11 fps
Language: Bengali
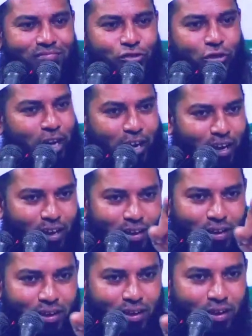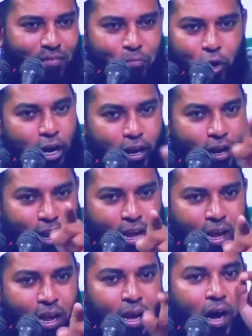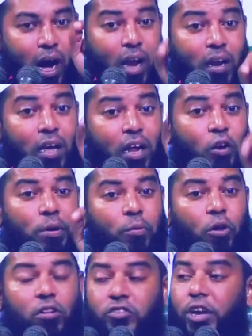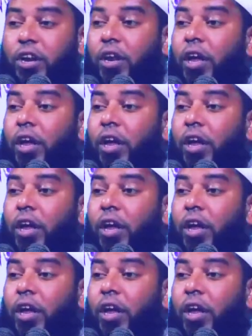শোনেননি পড়েননি আল্লাহর নবী বলছেন